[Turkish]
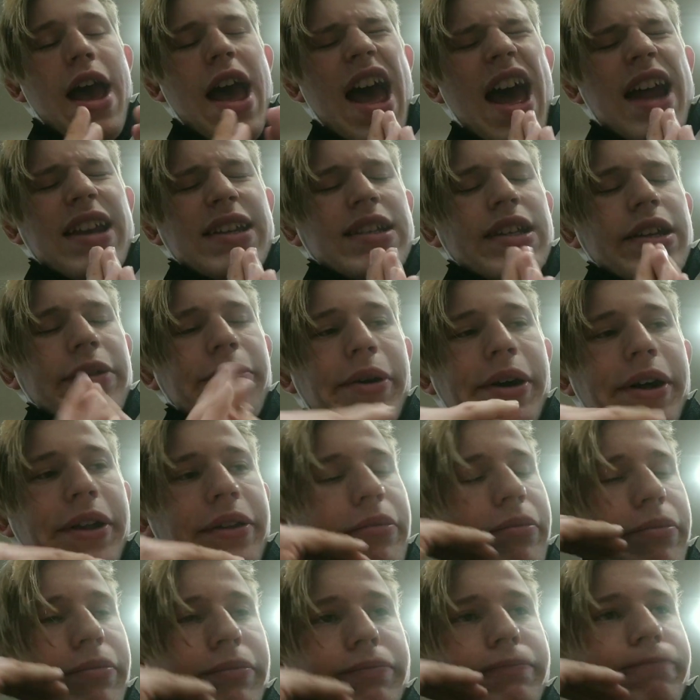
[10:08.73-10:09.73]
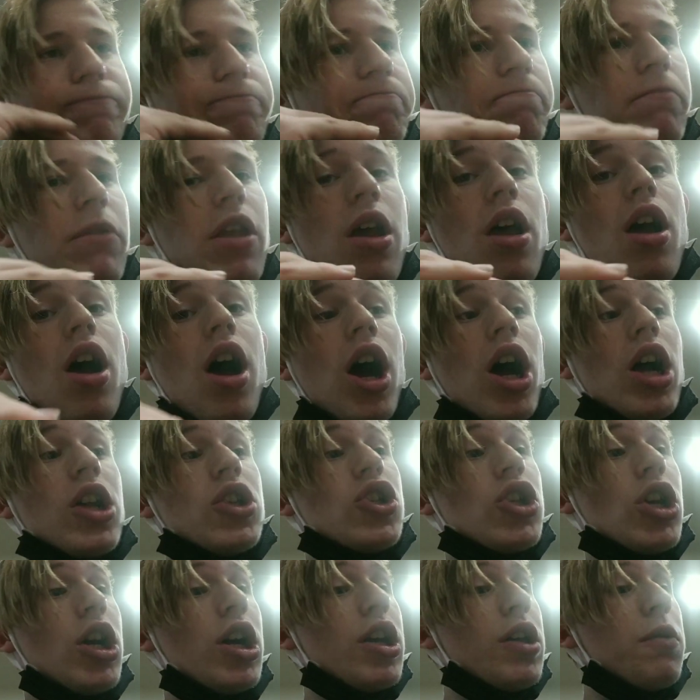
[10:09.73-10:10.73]
her zaman
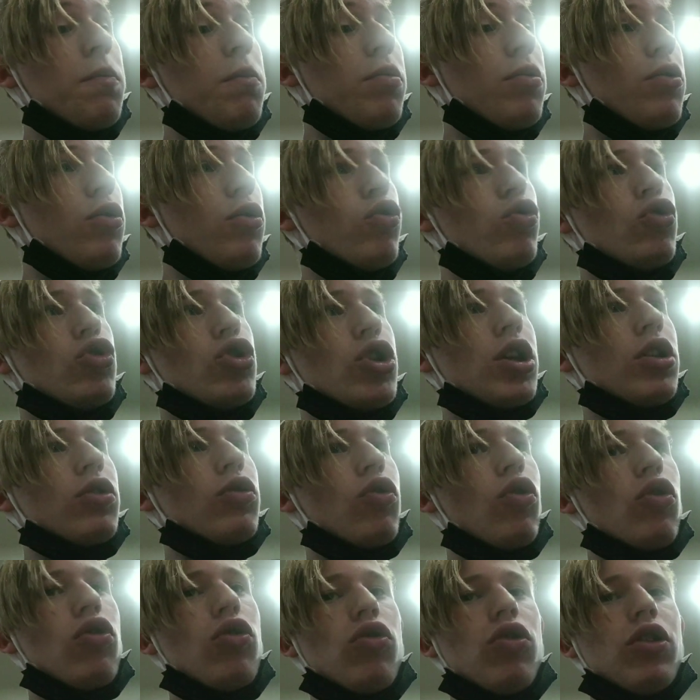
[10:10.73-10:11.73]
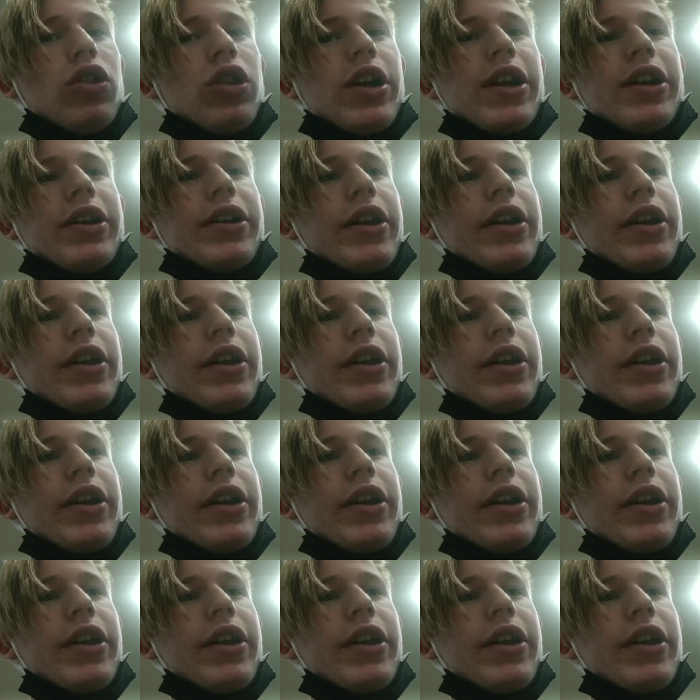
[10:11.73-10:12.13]
acayip ücret koyuyorlar.